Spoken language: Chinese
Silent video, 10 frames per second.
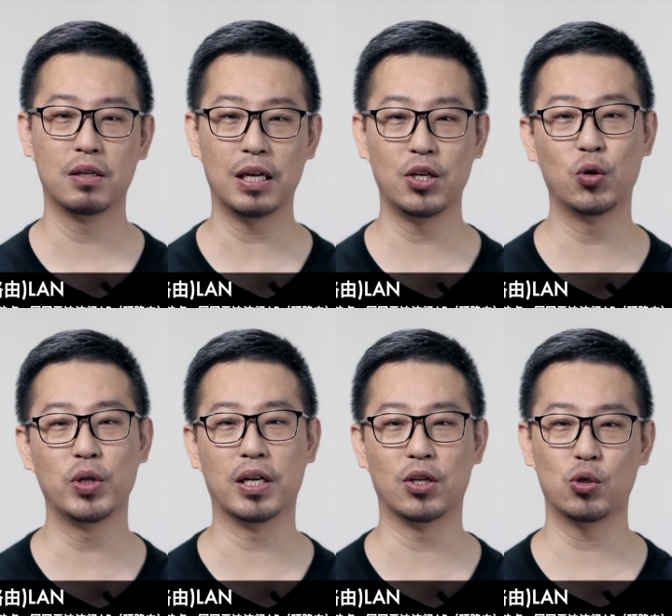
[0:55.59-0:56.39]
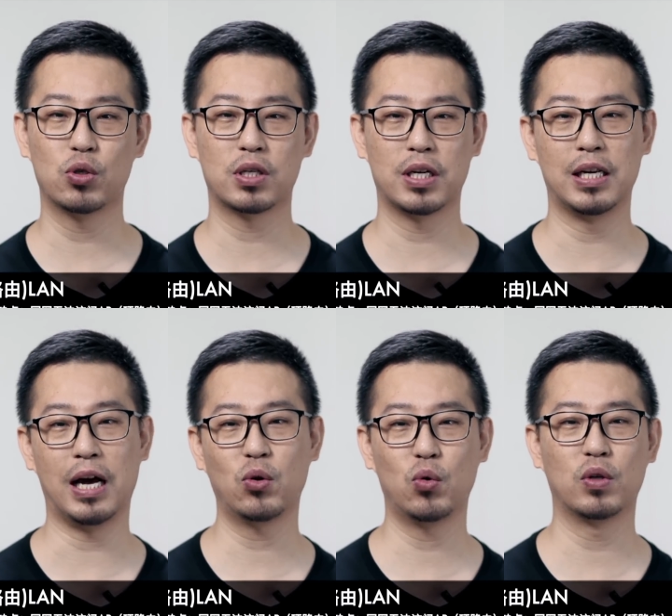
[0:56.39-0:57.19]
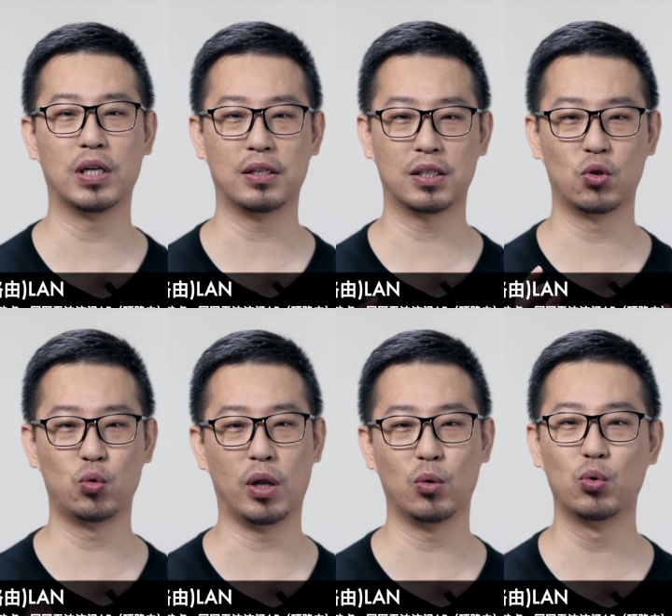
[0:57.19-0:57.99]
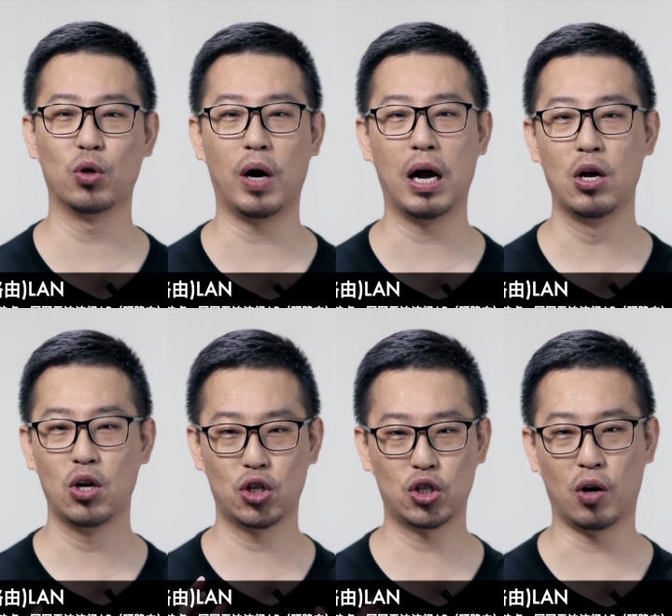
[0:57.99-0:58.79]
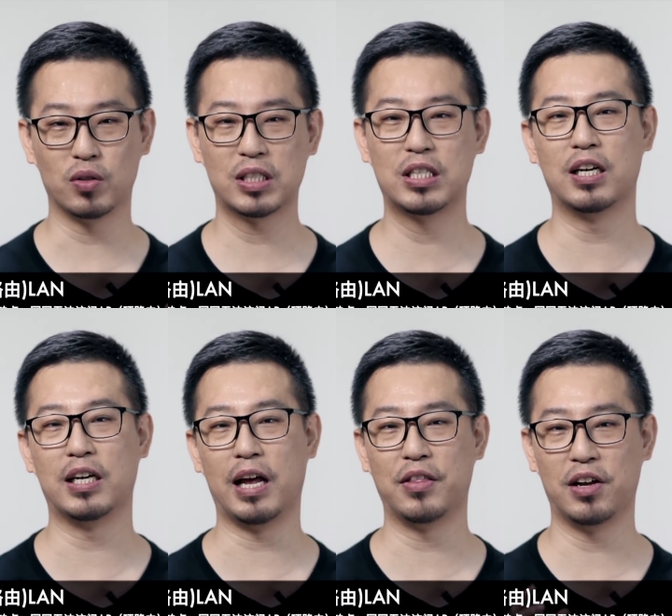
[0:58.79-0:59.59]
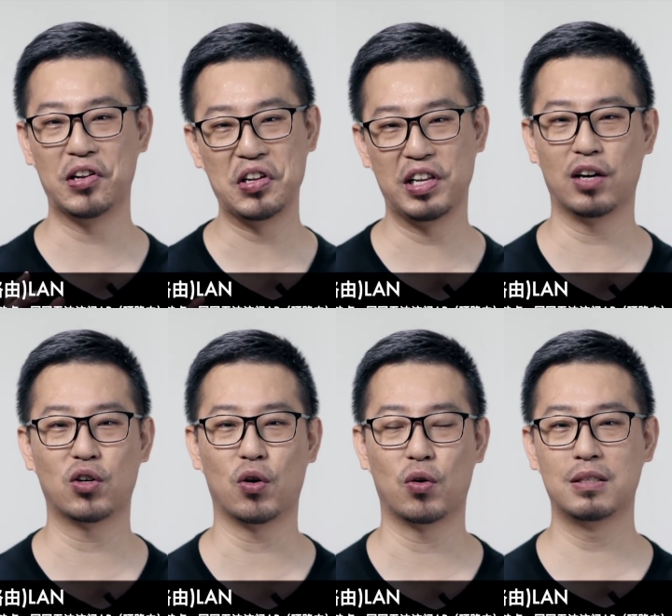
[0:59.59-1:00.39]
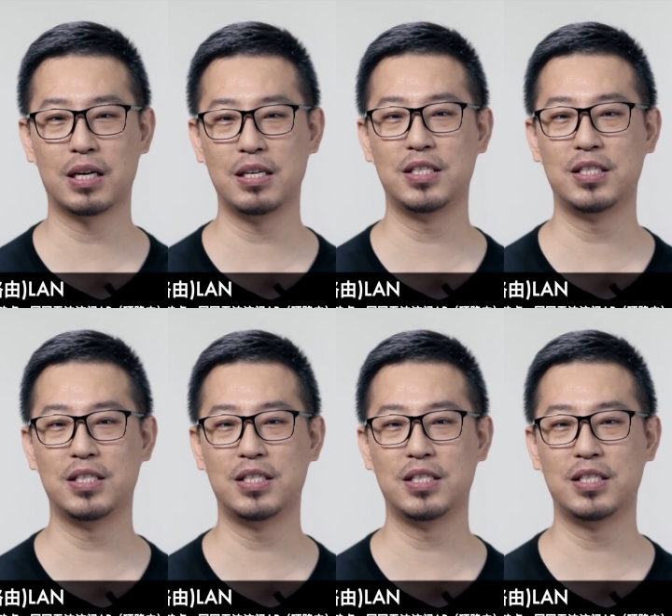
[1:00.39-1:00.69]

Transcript: 它的优点呢，就是可以来扩展这个软炉油啊少了可怜的烂口，可以